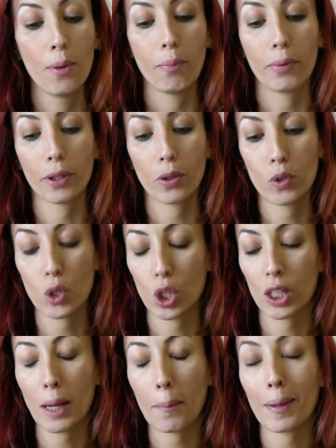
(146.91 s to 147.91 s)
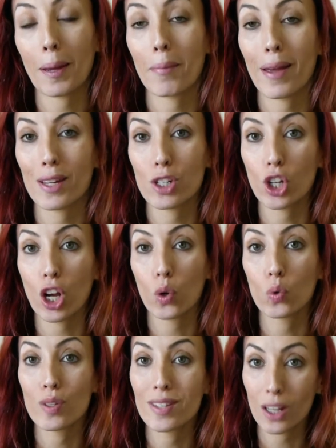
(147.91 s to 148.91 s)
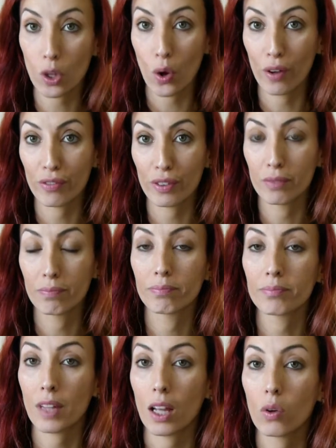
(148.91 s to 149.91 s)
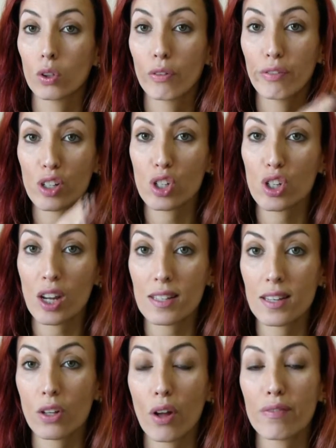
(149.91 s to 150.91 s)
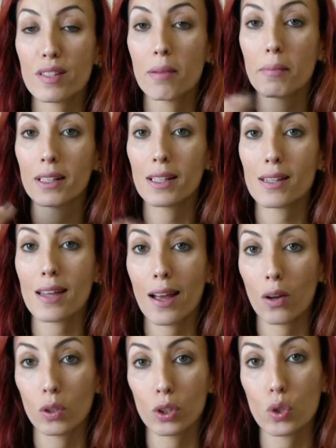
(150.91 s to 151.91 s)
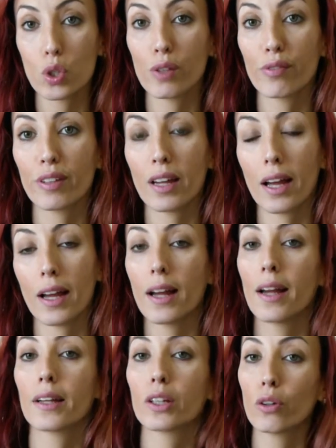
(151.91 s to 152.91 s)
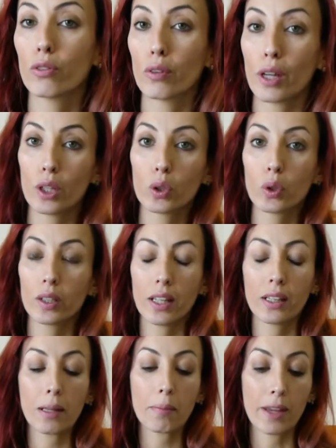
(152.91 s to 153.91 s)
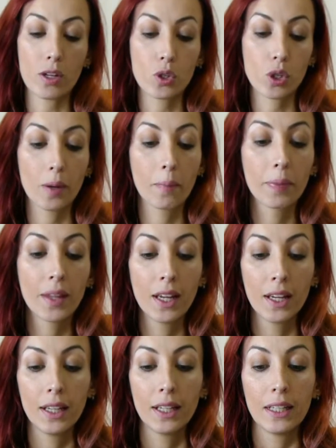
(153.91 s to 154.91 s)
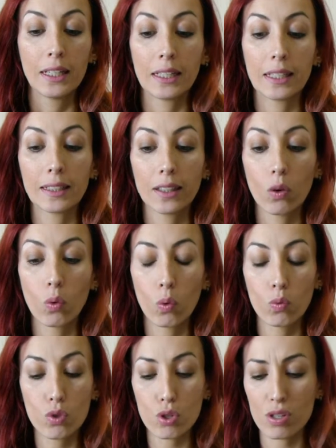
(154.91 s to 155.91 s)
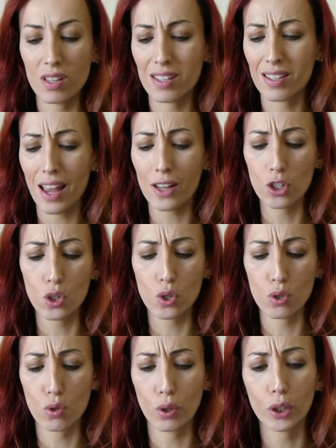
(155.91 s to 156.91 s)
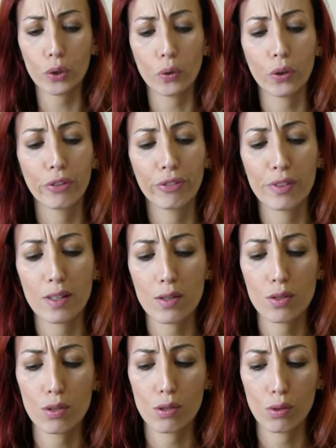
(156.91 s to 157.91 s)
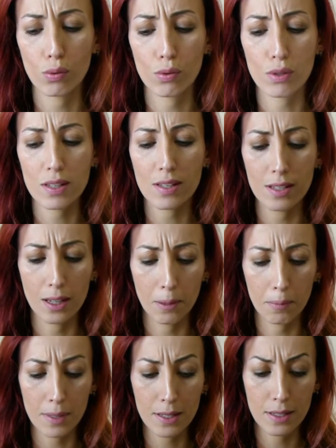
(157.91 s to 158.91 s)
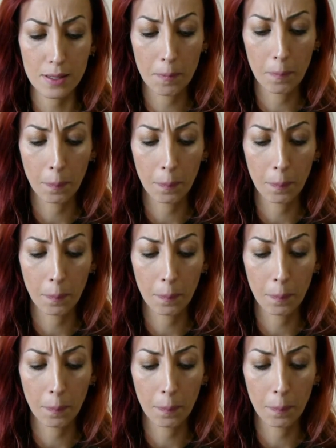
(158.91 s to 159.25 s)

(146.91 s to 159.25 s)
Porque eu tinha a minha médica com 19. Né? Quando eu fechei 19 semanas é quando eu tive a que eu retornei na médica. Então, com 17, 18, eu fiz os exames.